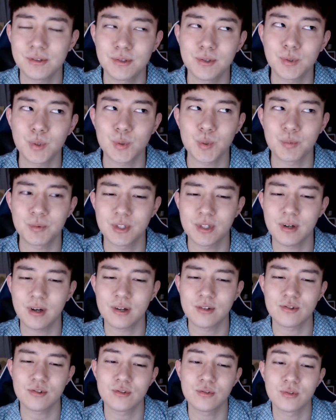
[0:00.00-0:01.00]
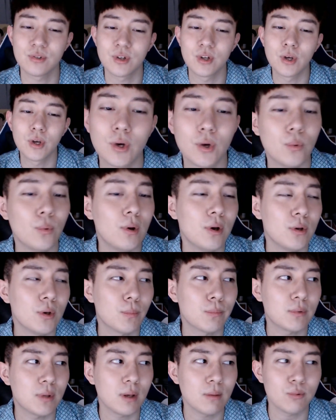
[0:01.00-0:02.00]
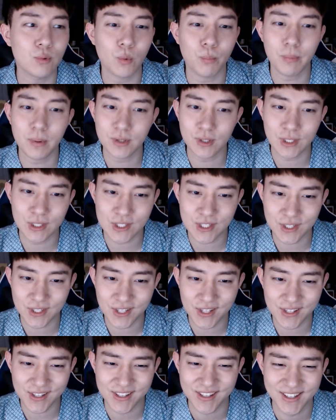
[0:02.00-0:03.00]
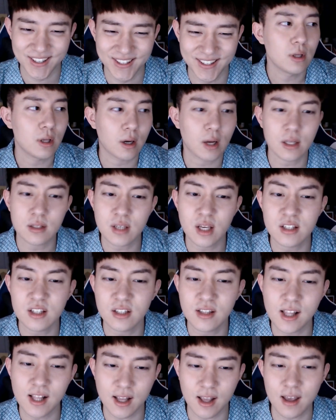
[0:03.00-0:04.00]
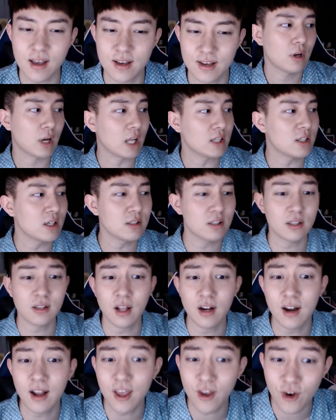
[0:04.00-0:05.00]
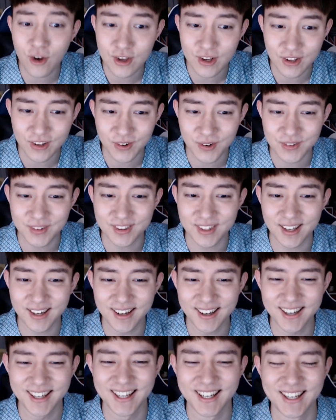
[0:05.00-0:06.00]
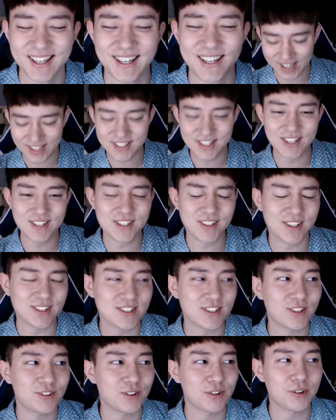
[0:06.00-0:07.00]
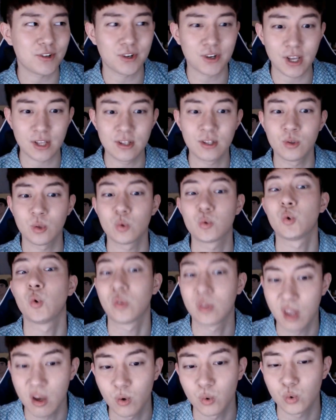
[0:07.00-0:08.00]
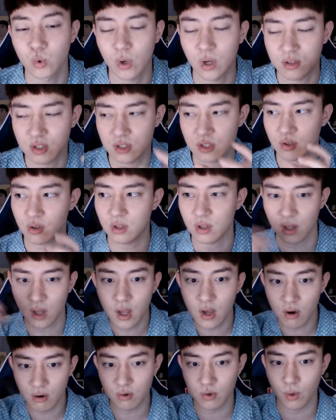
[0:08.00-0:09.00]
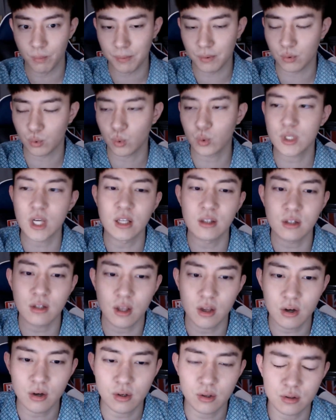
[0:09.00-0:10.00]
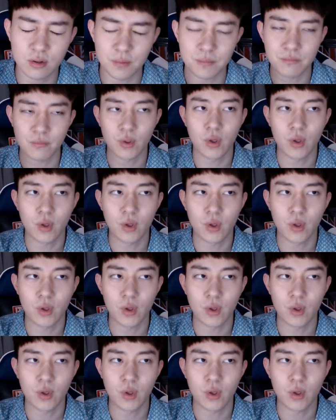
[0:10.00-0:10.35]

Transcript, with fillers: 술도 좀 취해가지고 왜 옆 테이블 오빠들 있잖아. 야 같이 한잔 할까? 같이 한잔 할래요? 이랬거든 내가. 같이 한잔 하자 그러니까 걔네도 좋다고 또 같이 이렇게 어, 옆에서 또 짠을 해요. 그래서